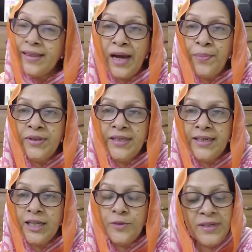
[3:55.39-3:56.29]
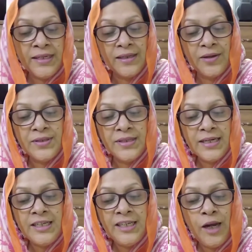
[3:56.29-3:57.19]
তারপর যেটা আসবে সেটা হচ্ছে
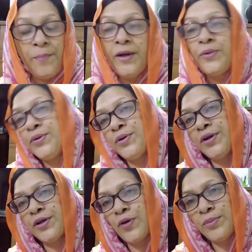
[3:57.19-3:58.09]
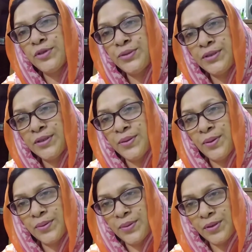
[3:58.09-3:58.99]
কি শিল্পের উন্নয়নে কর্মসূচি
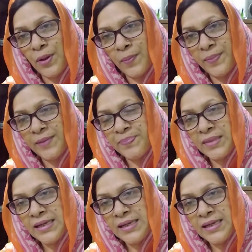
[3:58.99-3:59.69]
গ্রহণ করতে হবে